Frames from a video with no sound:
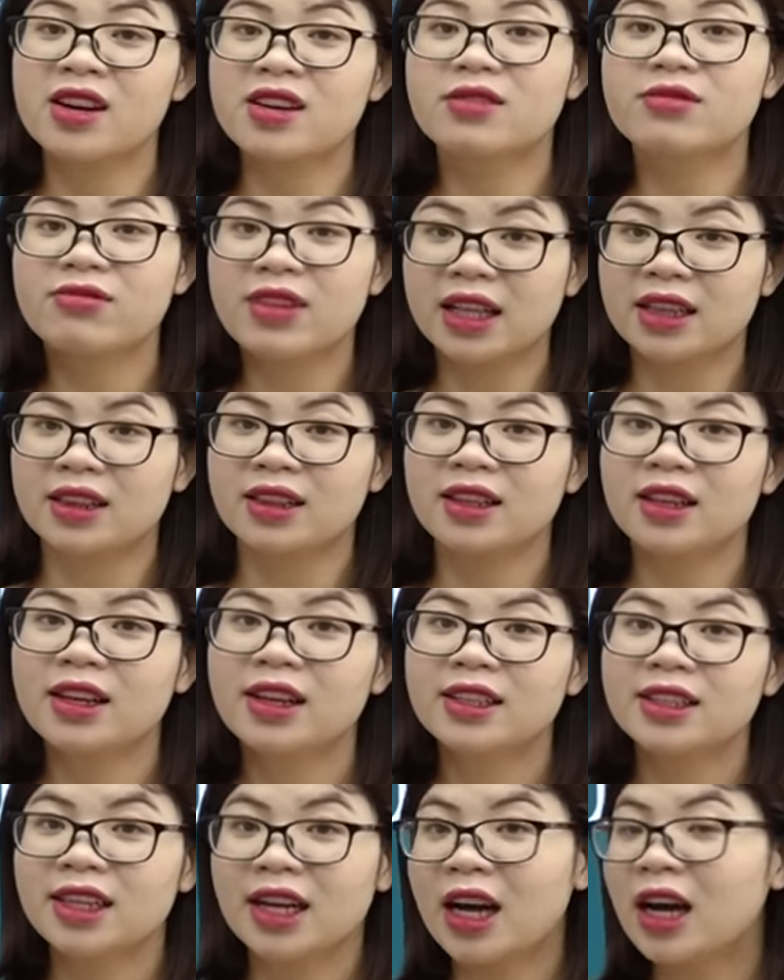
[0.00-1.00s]
thực vật
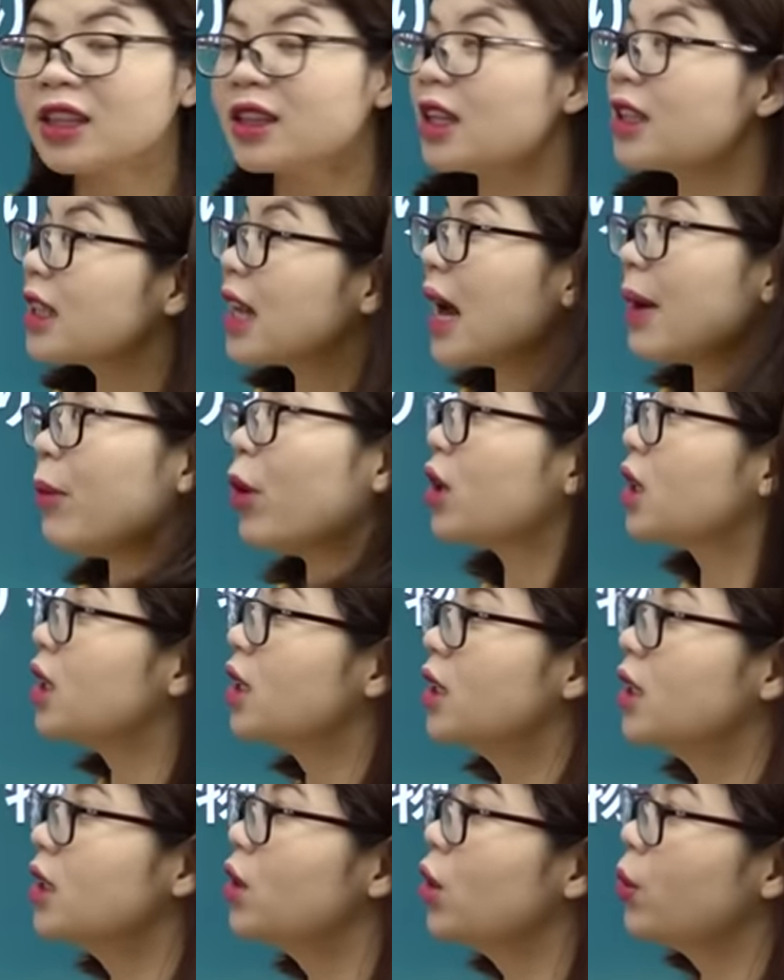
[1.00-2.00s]
nhá tất cả mọi
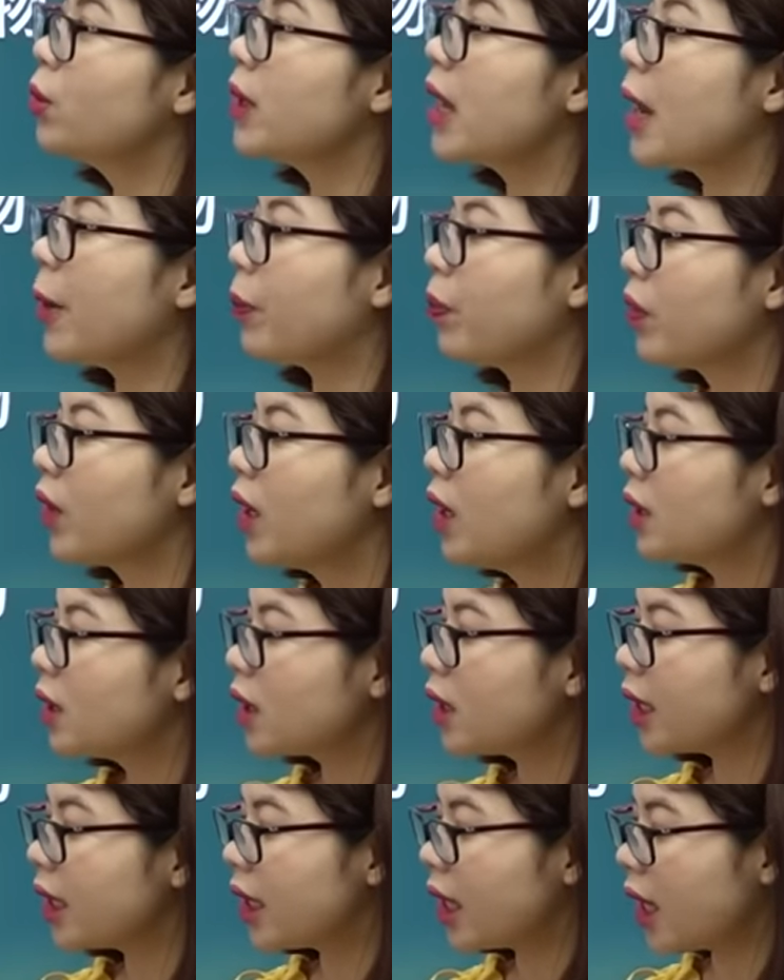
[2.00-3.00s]
thứ đúng nào
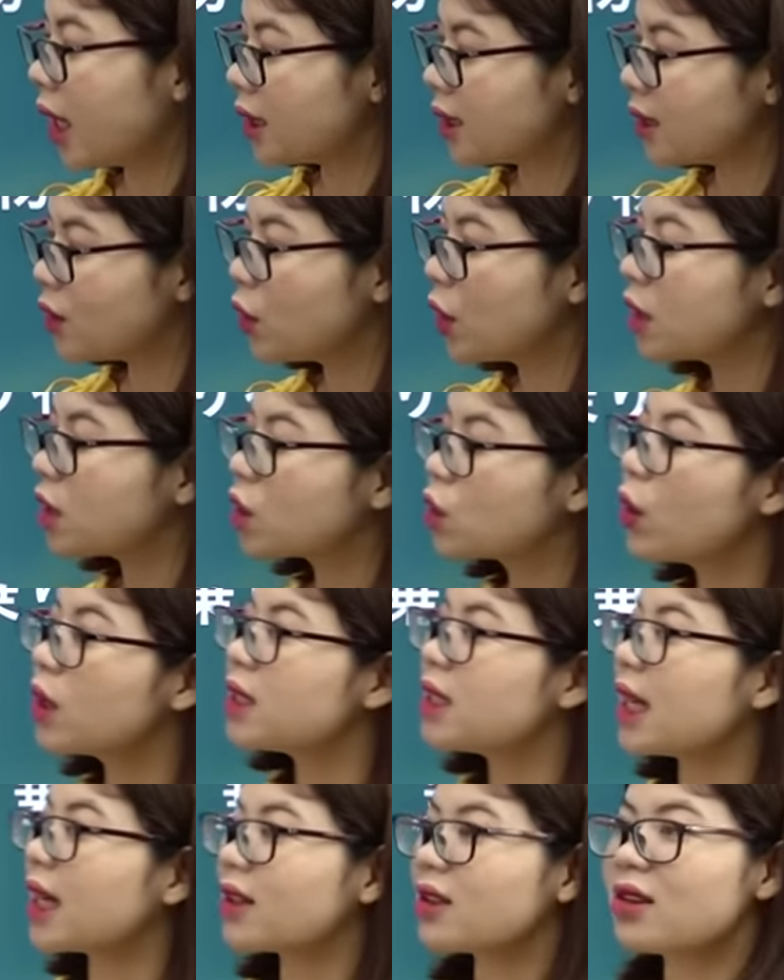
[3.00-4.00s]
thế thì à, xuyên suốt
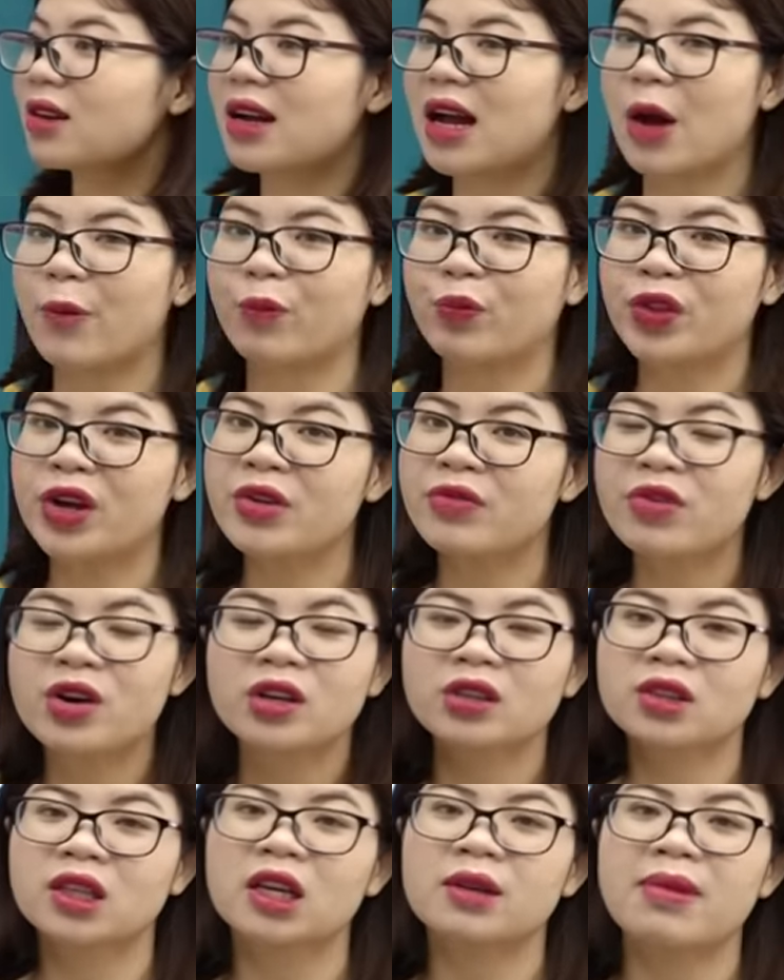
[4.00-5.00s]
chặng đường học từ
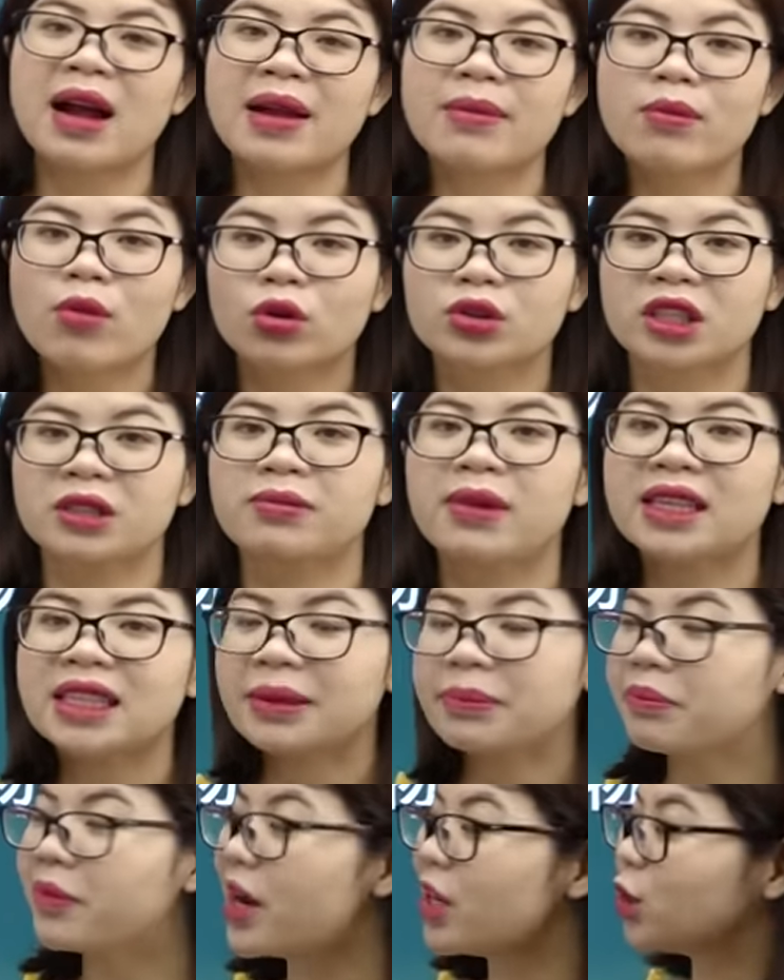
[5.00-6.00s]
vựng từ bài 1 đến bài
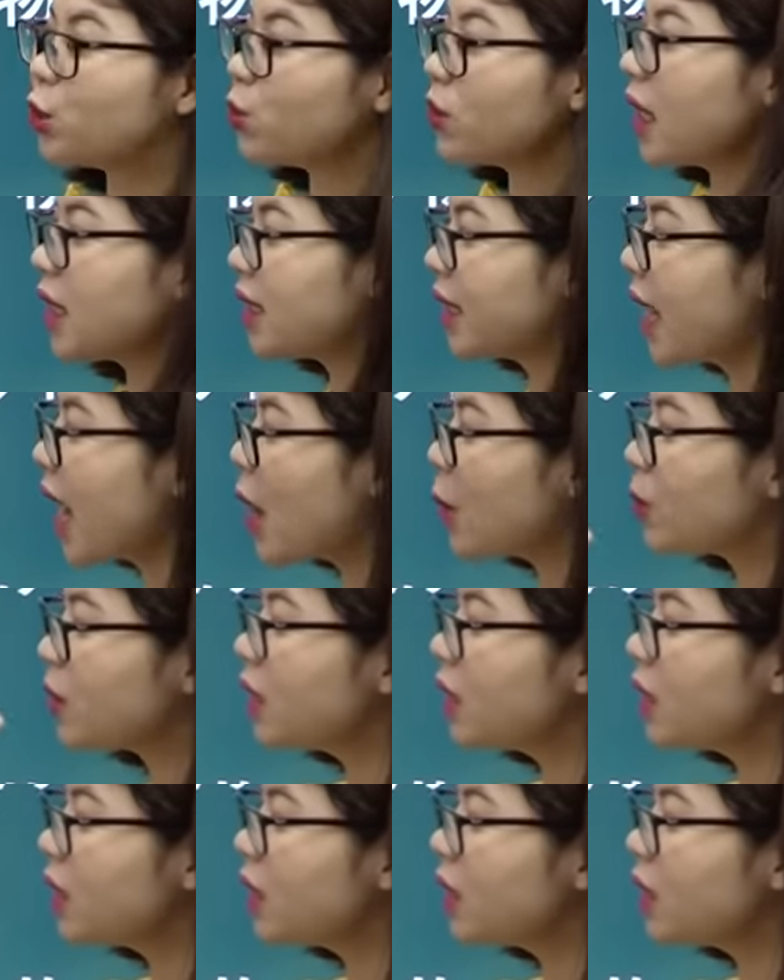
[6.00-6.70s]
50 chúng ta sẽ học